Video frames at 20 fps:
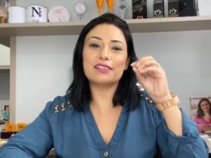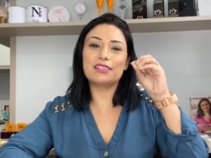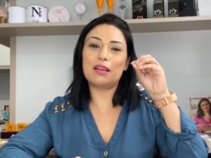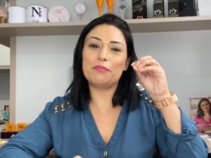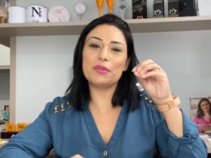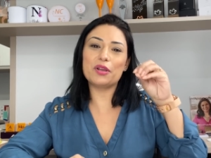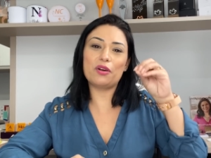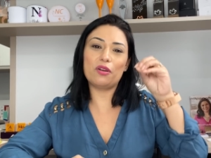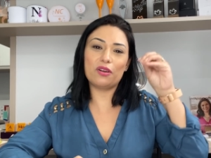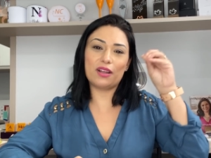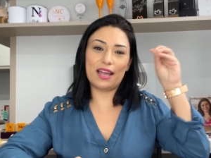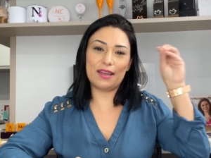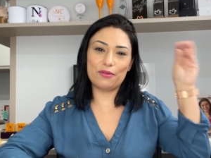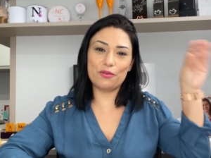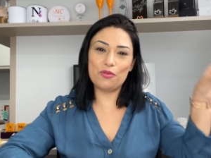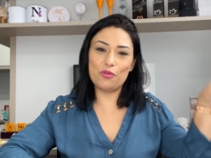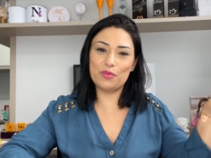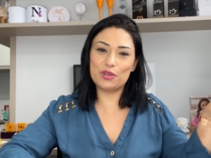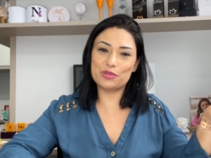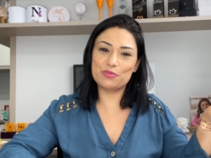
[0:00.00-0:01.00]
já me colocaram
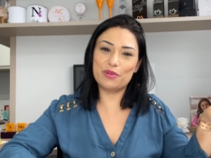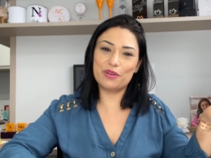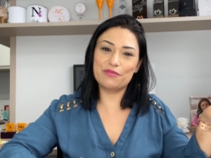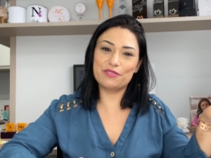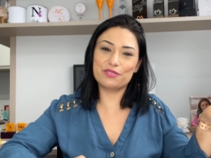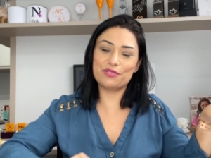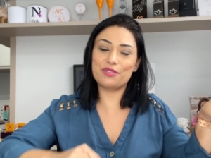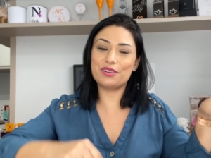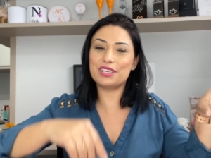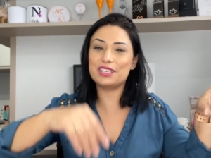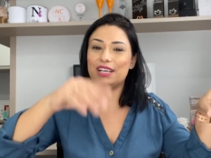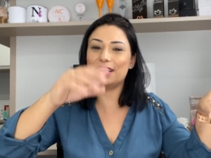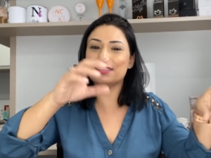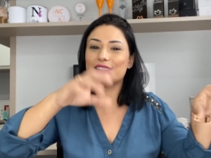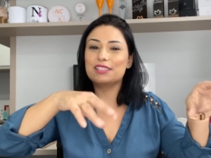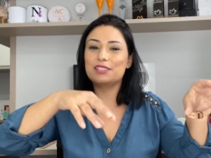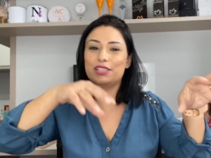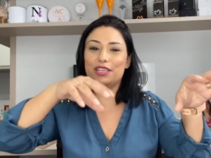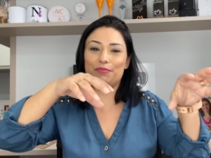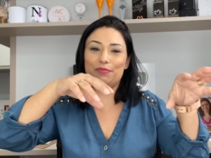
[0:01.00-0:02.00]
com uma supervisora, já
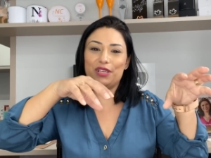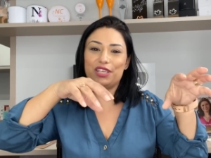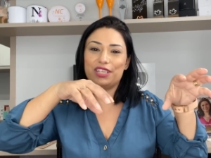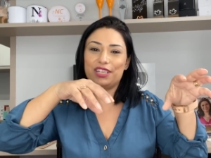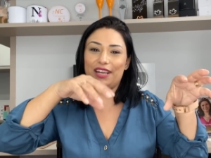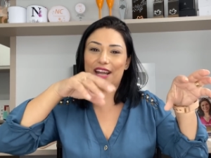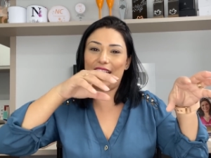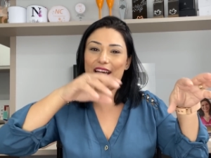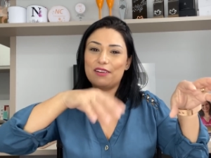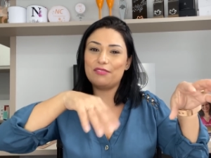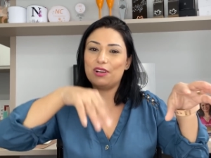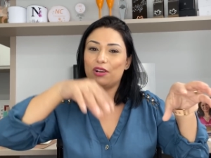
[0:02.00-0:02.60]
me tiraram,